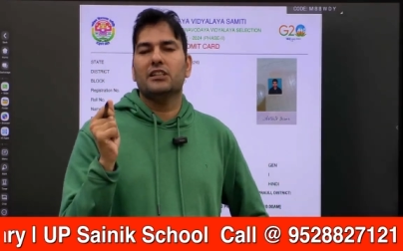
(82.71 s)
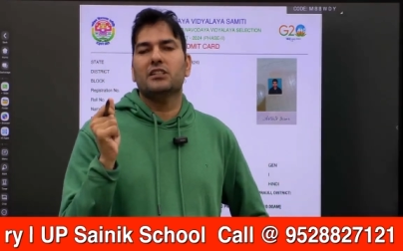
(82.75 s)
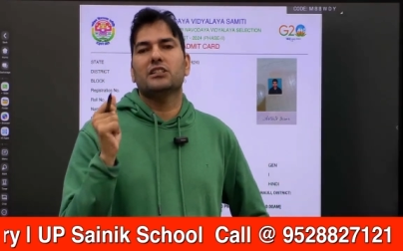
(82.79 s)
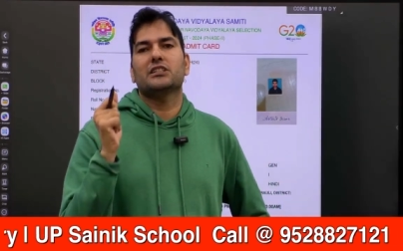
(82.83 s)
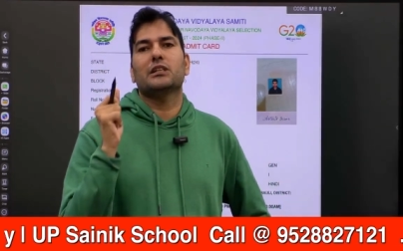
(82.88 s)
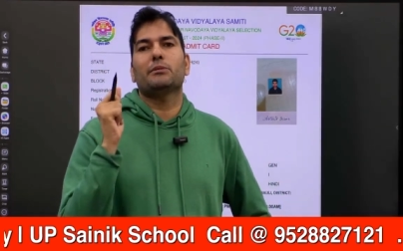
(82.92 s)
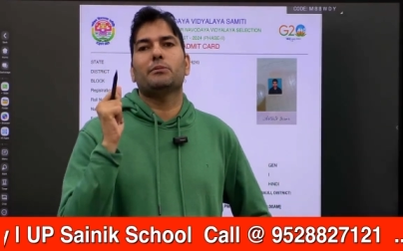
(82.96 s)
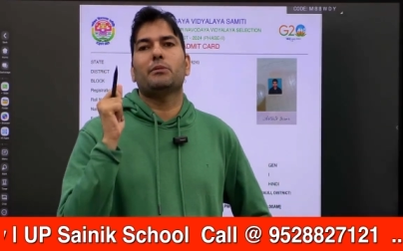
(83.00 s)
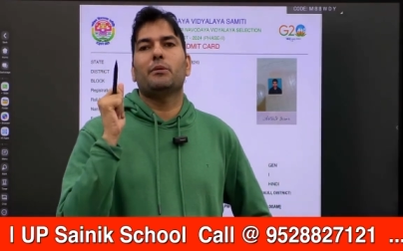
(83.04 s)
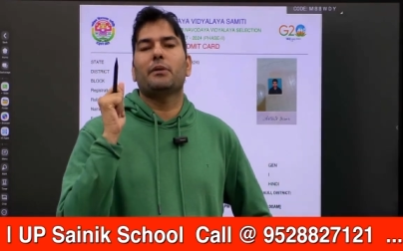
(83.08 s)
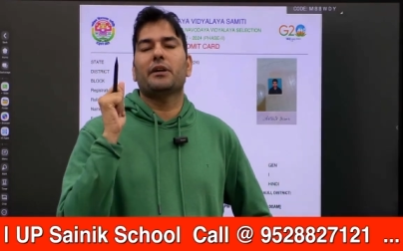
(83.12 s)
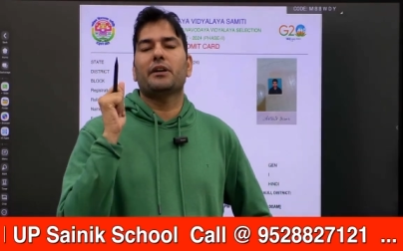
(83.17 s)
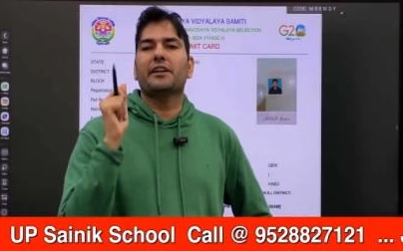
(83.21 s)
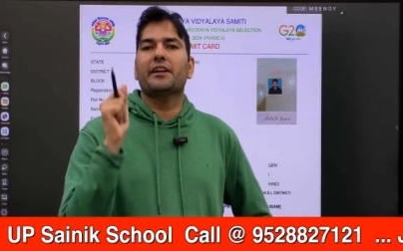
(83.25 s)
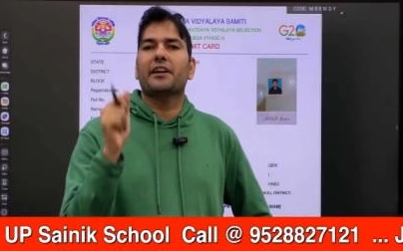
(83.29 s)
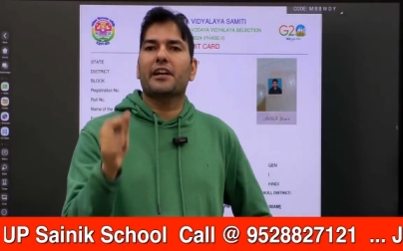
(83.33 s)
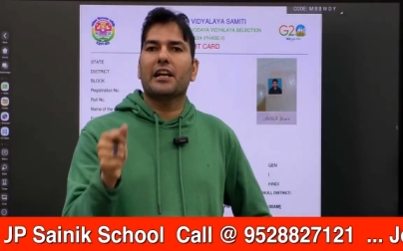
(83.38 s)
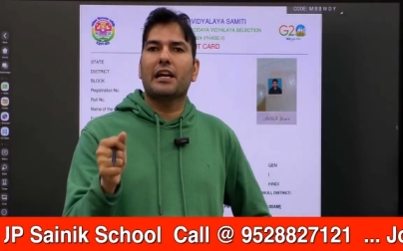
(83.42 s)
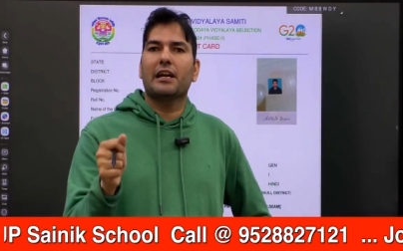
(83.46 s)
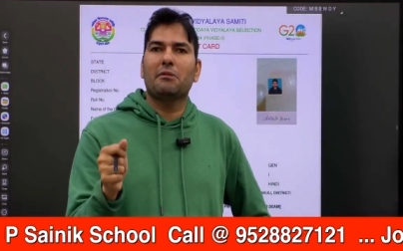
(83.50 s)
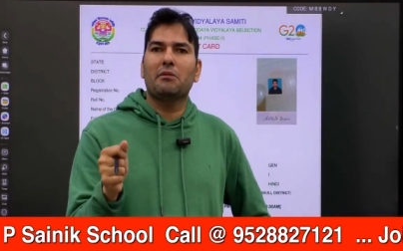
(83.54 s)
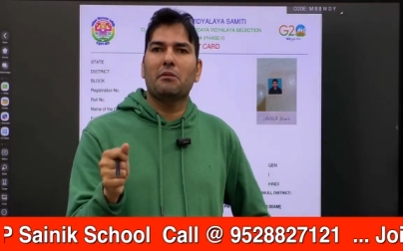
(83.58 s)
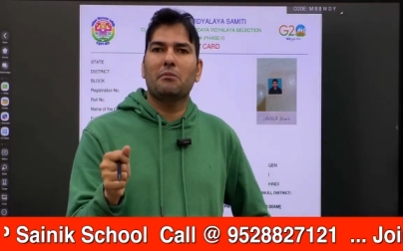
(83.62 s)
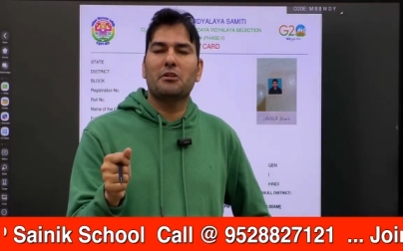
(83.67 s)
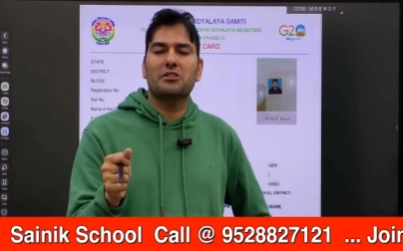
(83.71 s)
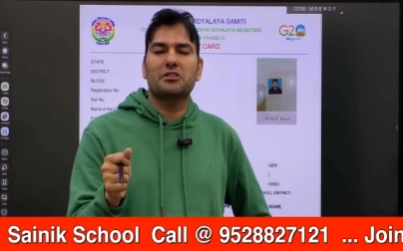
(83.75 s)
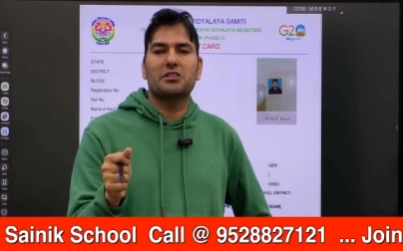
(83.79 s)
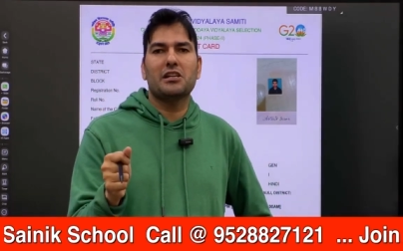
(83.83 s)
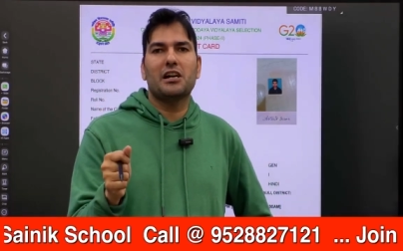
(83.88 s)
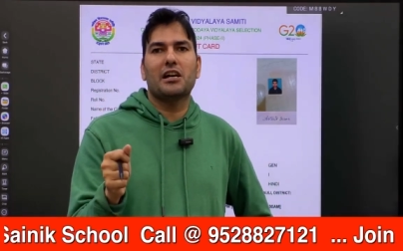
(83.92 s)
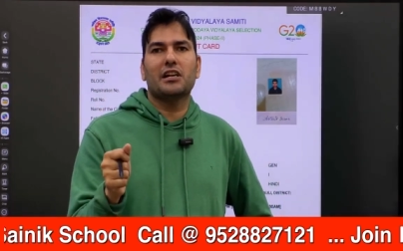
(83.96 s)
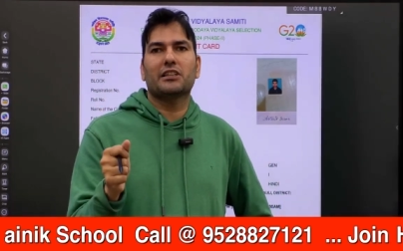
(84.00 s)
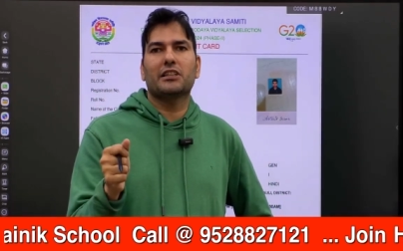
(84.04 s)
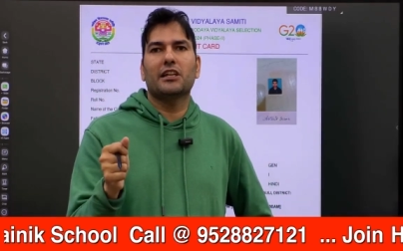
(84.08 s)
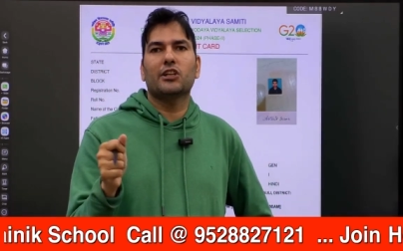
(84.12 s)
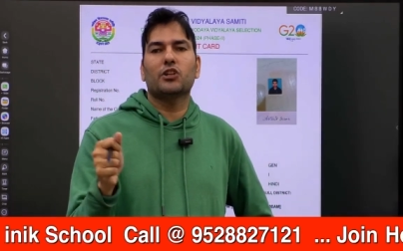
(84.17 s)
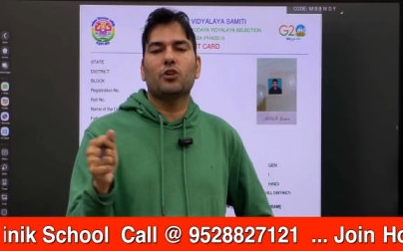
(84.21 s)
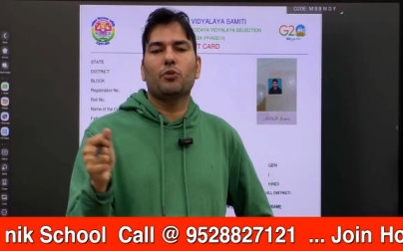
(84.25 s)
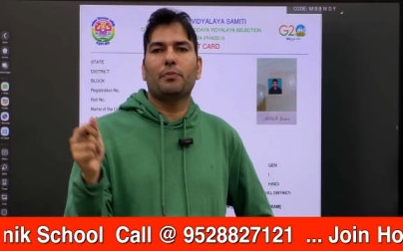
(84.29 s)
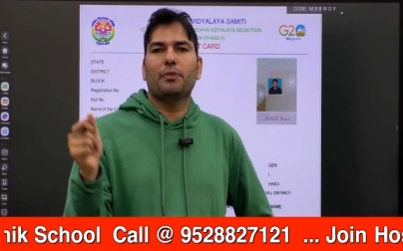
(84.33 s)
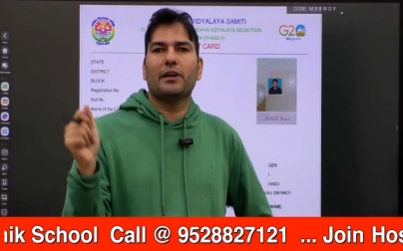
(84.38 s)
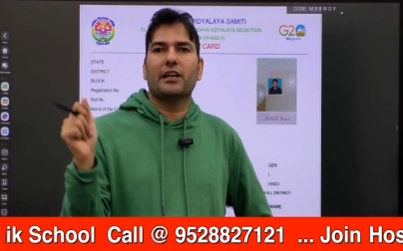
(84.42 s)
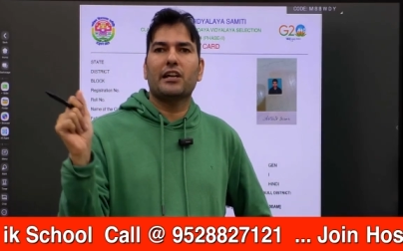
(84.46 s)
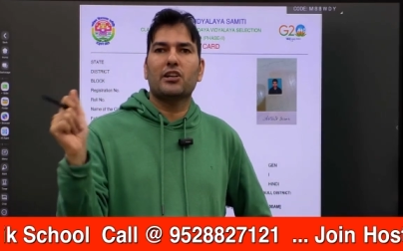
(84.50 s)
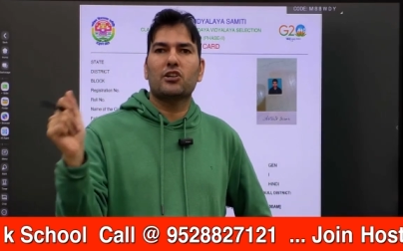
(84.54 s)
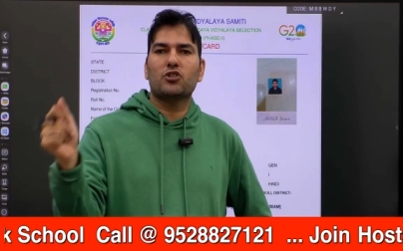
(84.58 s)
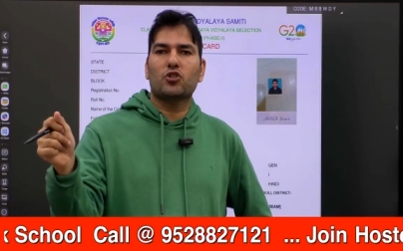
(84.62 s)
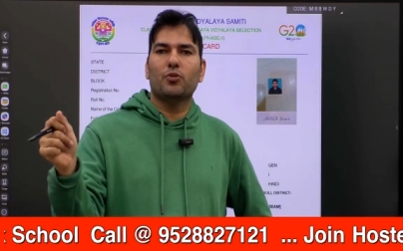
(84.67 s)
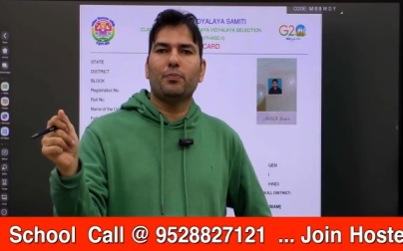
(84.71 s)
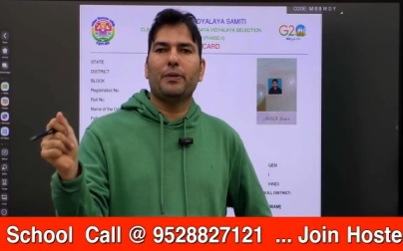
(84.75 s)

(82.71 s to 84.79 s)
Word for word: जब हमारी एकेडमी में बच्चा आता है तो पेरेंट्स को